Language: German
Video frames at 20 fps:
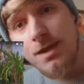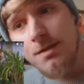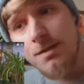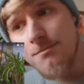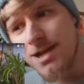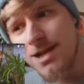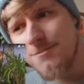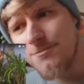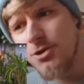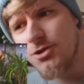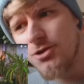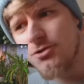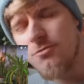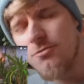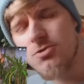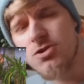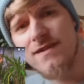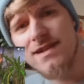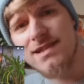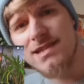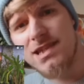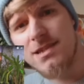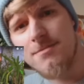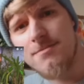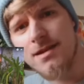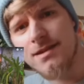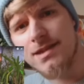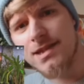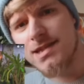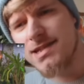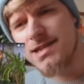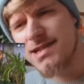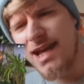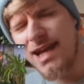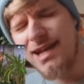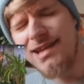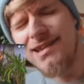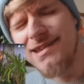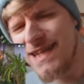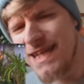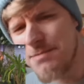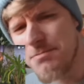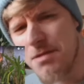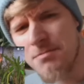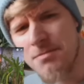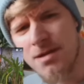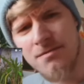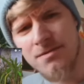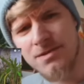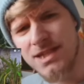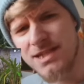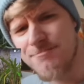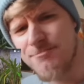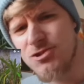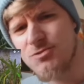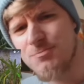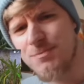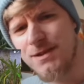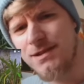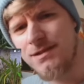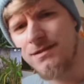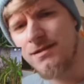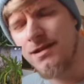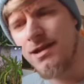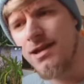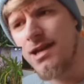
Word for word: macht man heute komischerweise nicht mehr. Das ist kein Thema mehr, über das man spricht.